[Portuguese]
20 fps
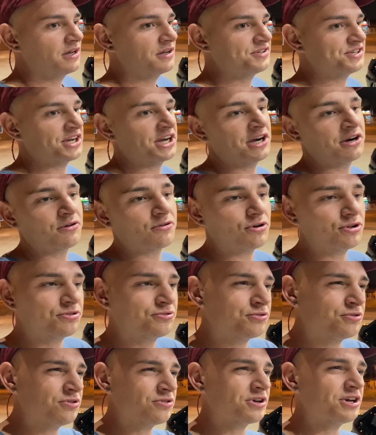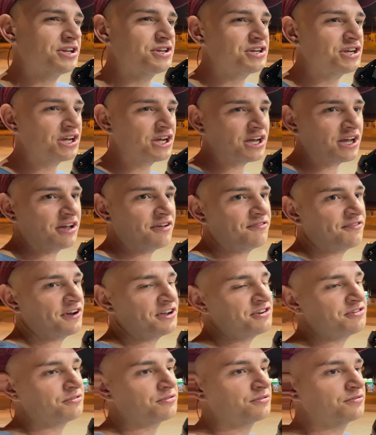Já arrancou tudo que tinha e
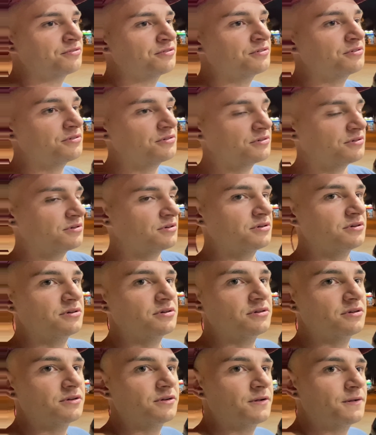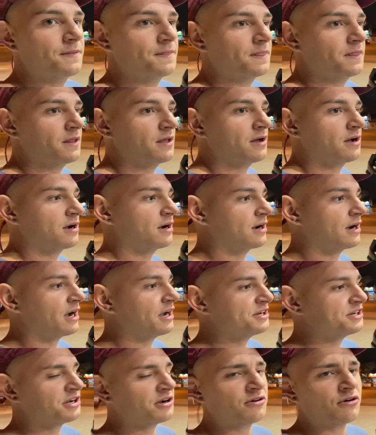fez de novo. Caixa não tem.
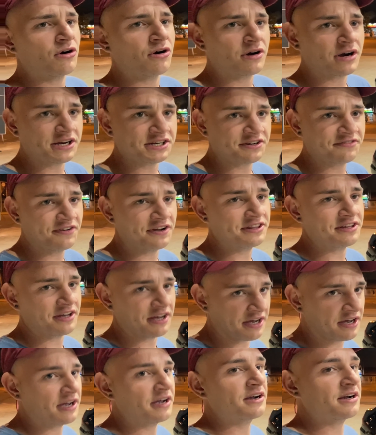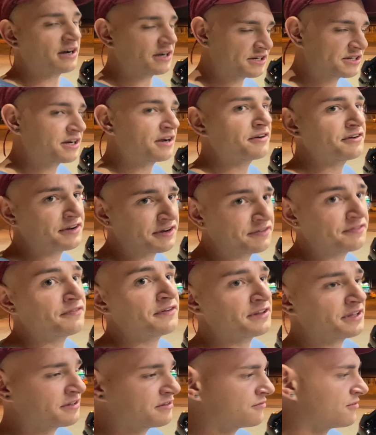Caixa, qual, caixa feita? Caixa é, feita. Caixa,
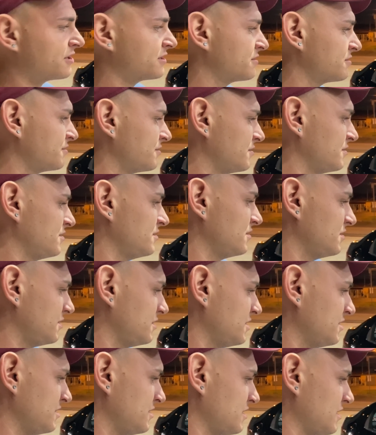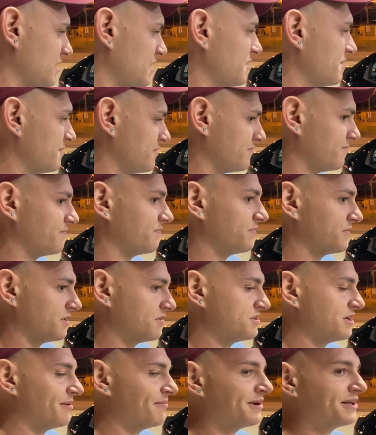feita as quatro. Caixa feita as quatro.
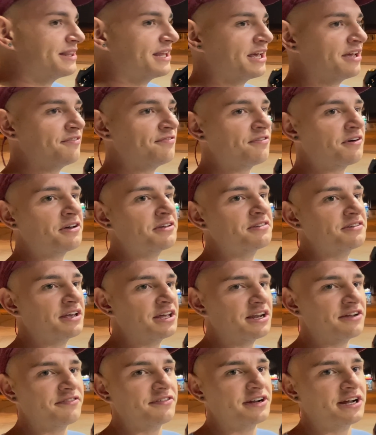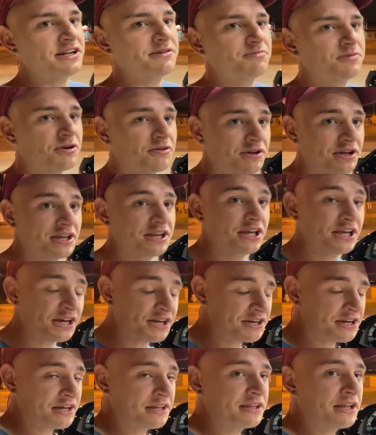Eu já mandei fazer, na verdade, porque eu
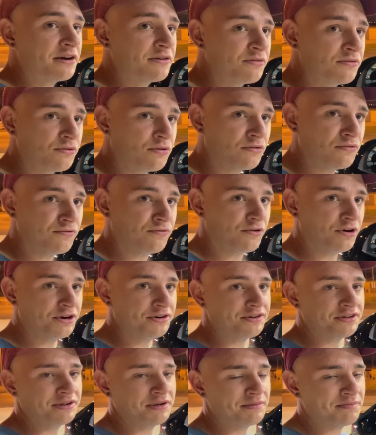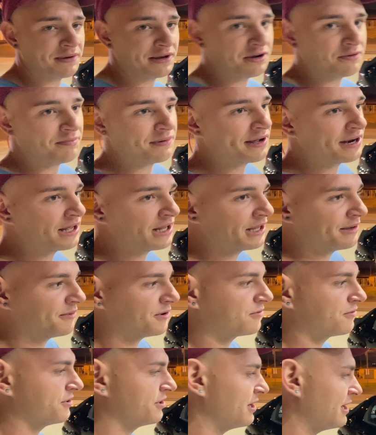queria já andar com conforto e pneu
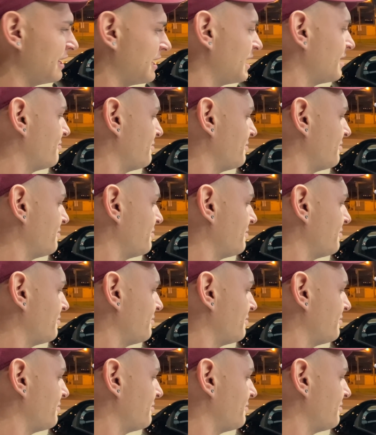paralama, quando ele era